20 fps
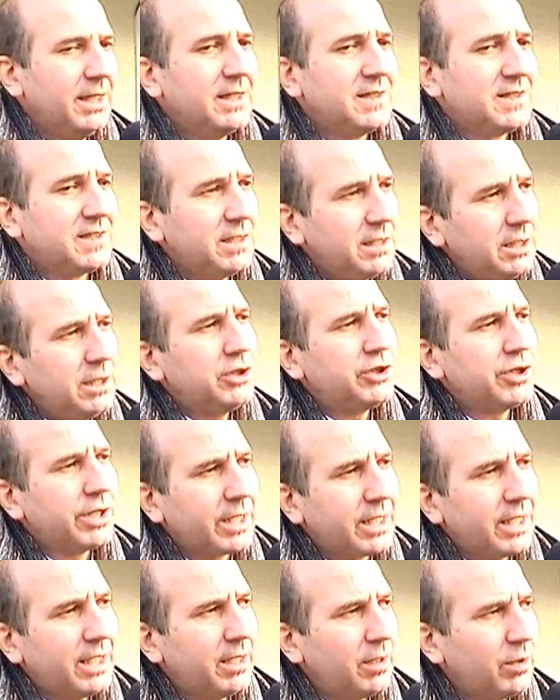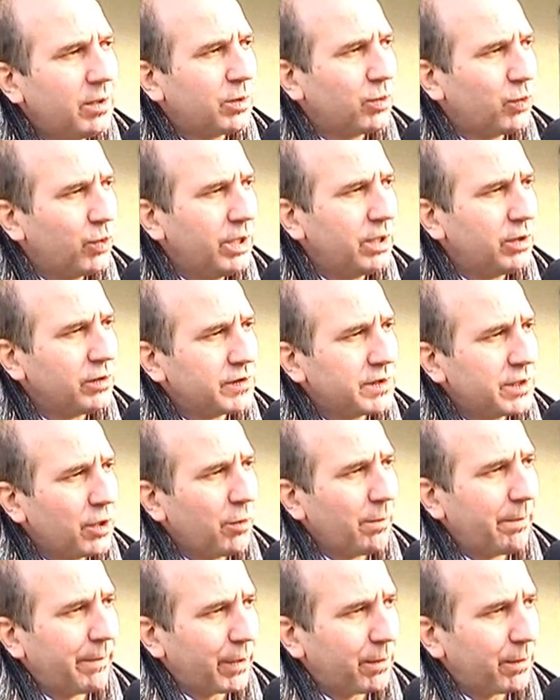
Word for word: Si dice che quello sia un